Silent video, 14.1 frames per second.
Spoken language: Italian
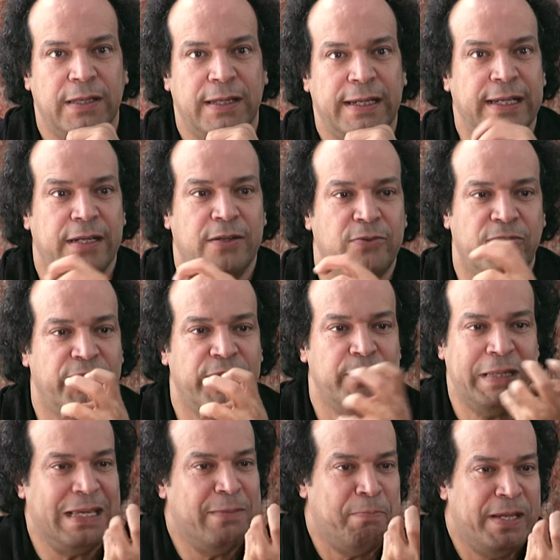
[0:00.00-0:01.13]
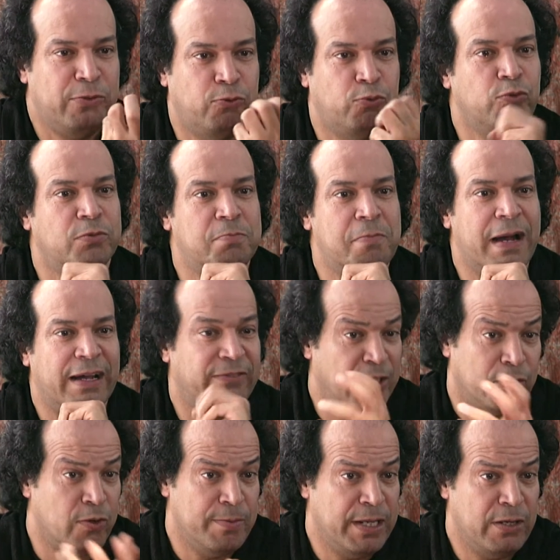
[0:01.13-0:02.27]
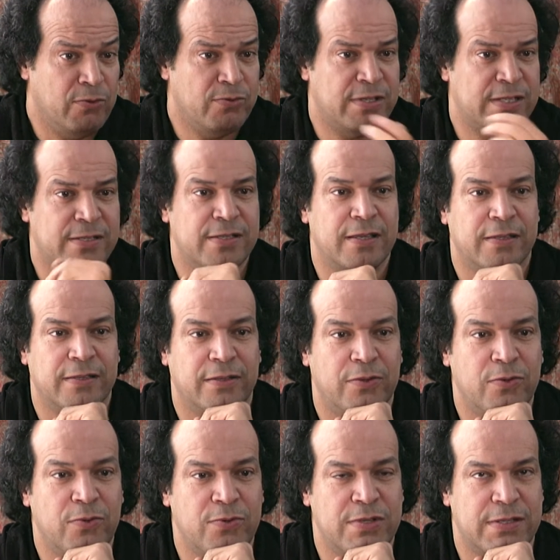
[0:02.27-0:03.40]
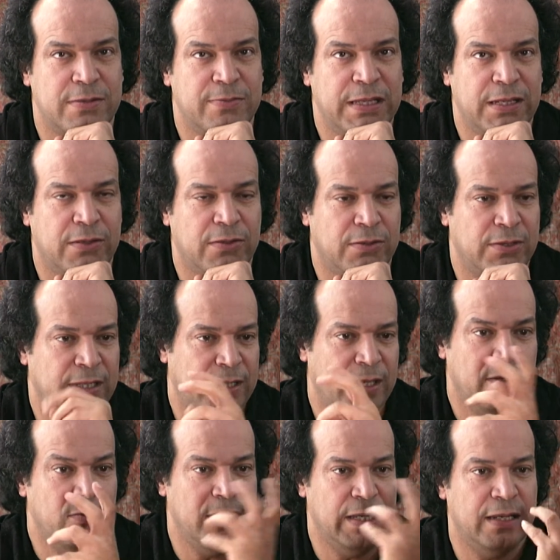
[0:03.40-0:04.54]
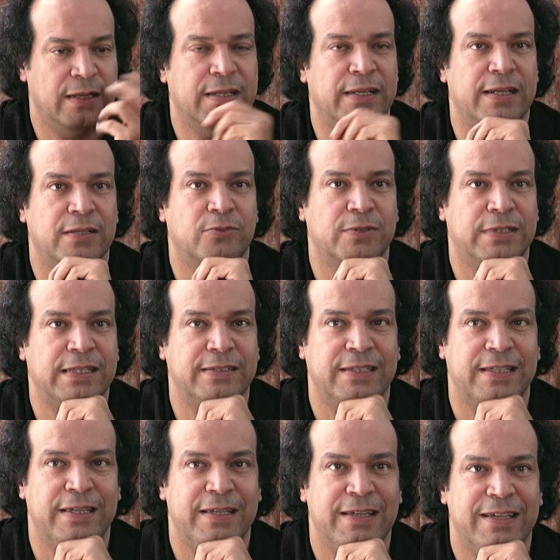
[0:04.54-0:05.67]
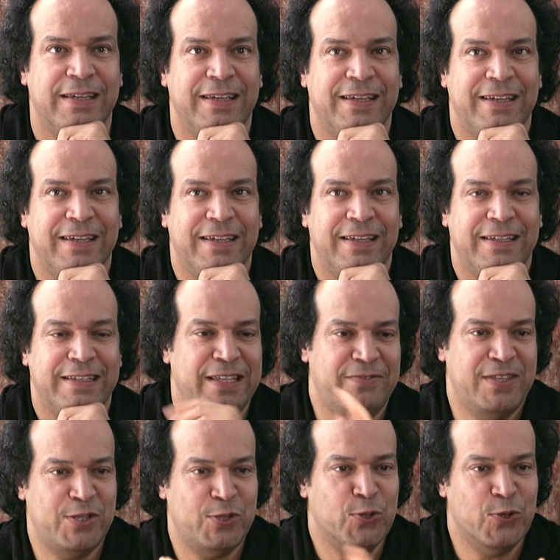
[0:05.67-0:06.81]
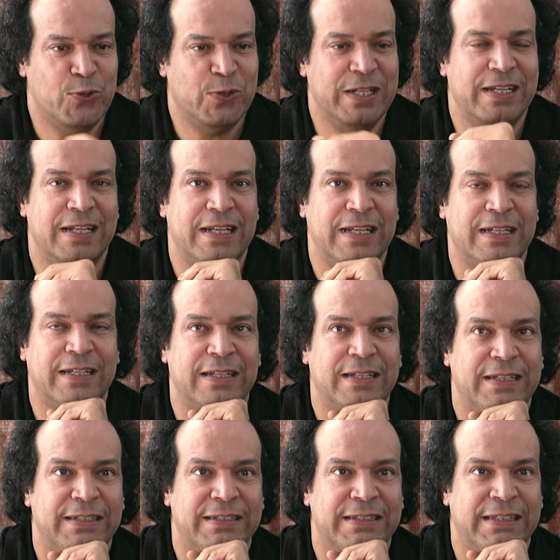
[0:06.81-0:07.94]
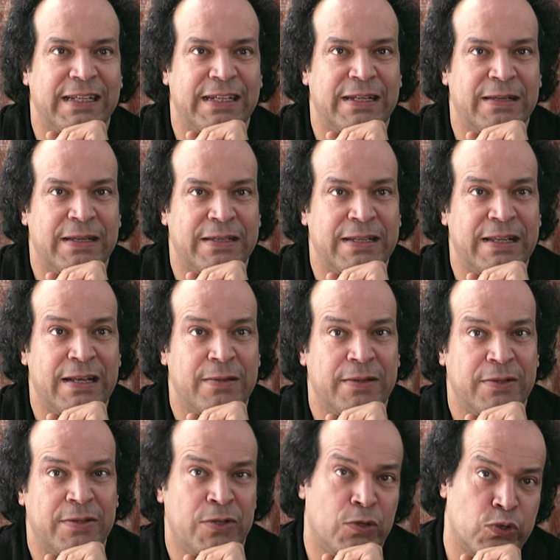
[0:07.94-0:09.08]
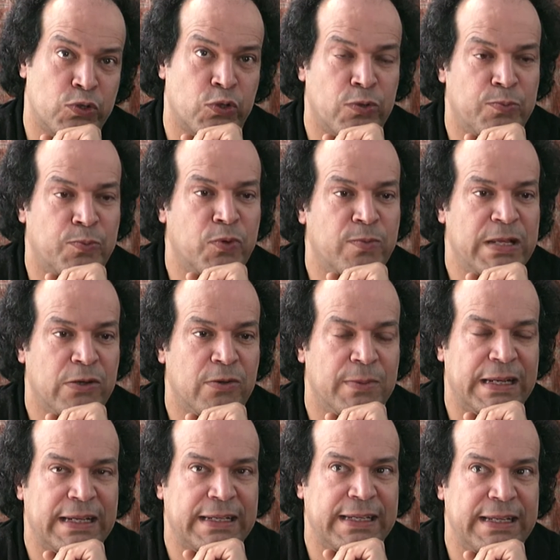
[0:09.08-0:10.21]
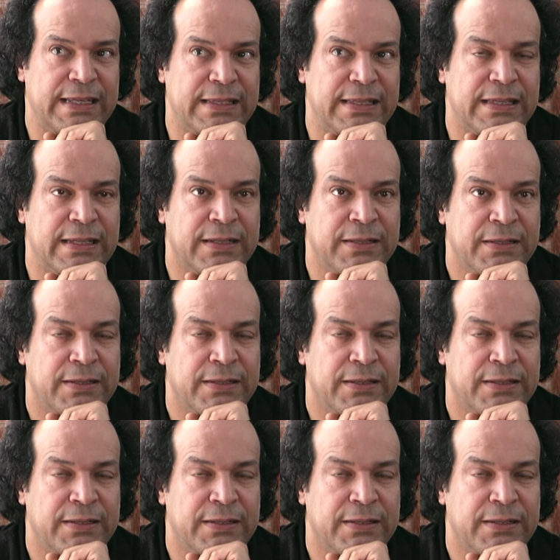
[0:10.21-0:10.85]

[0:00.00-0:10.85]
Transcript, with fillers: era un film che perturbava, come Luz. Luz, mi ricordo, anche lui ha creato tante divisioni, nella, nel, nel, non solo il pubblico, ma la critica.